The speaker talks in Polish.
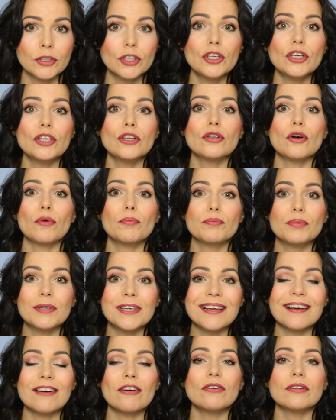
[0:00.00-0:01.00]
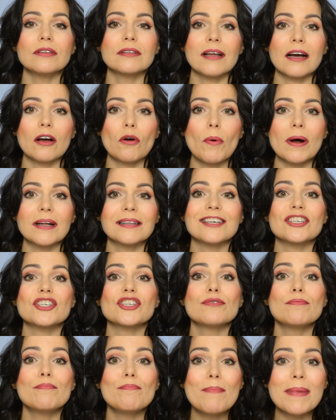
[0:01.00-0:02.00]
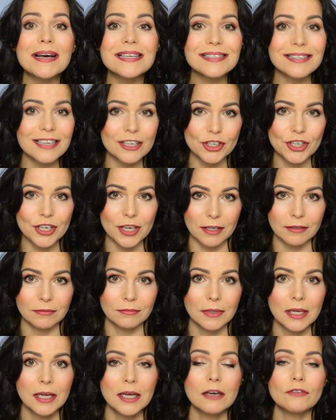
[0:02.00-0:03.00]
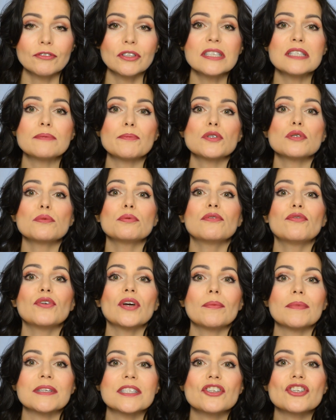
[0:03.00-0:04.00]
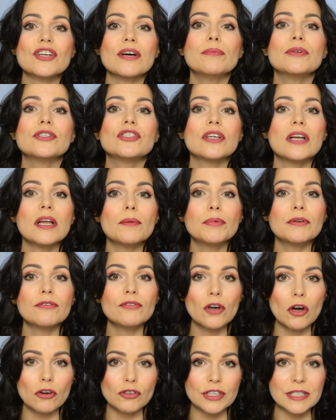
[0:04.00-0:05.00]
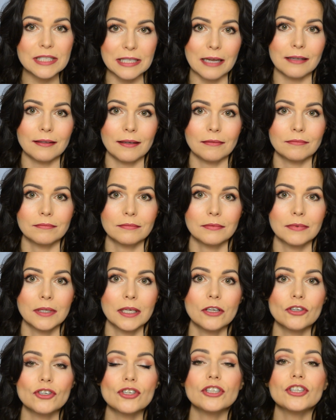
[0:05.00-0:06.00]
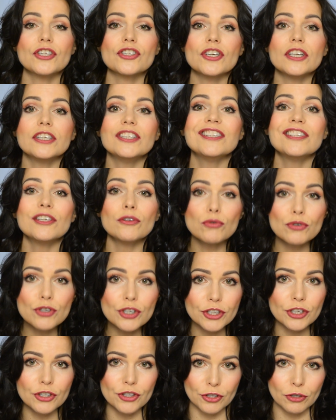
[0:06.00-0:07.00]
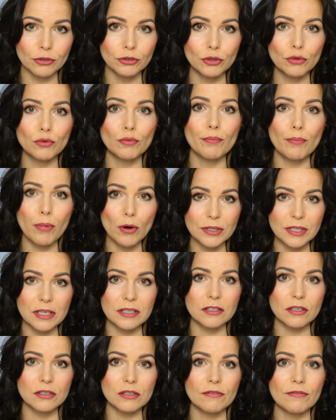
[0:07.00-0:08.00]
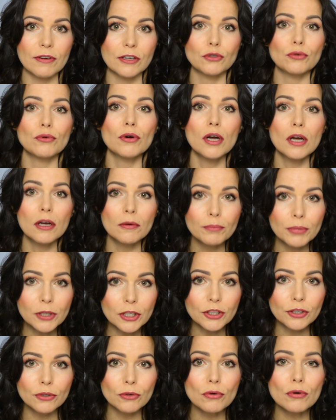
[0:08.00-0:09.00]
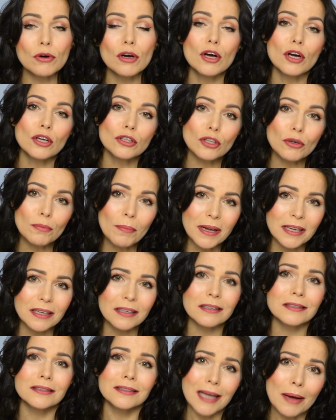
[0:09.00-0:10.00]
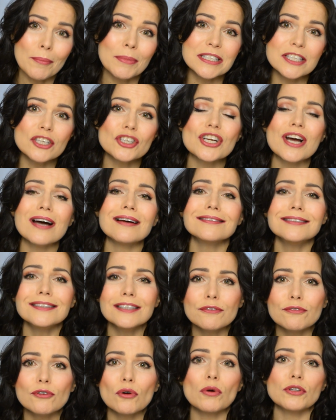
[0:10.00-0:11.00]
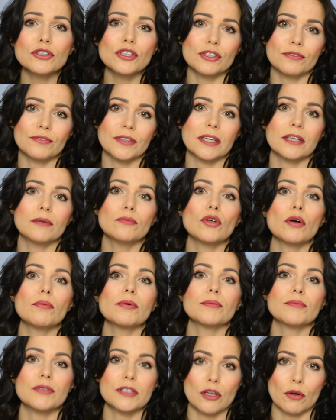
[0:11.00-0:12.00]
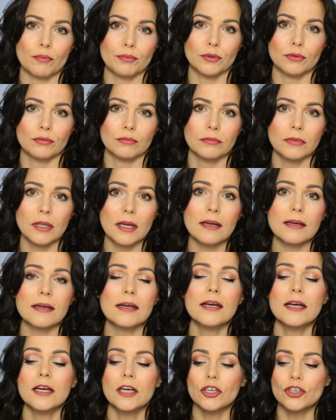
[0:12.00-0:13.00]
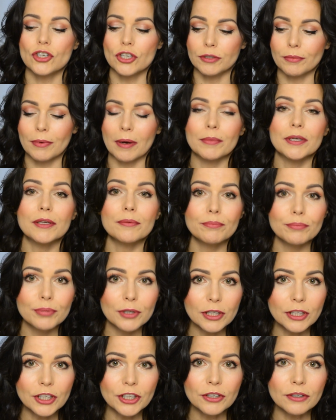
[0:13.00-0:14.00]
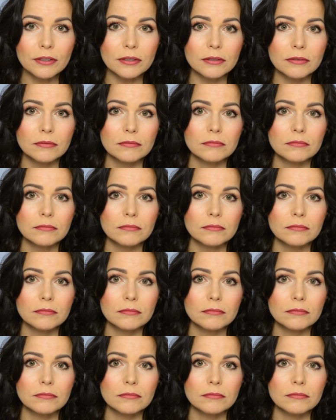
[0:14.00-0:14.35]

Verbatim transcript: i dopiero nakładasz maseczkę. W ten sposób Twoja maseczka będzie lepiej wykorzystana. Czyli jeżeli nie użyjesz toniku po zastosowaniu peelingu, to ta maseczka nie wchłonie się w takim dobrym stopniu. Tak? Czyli mamy peeling,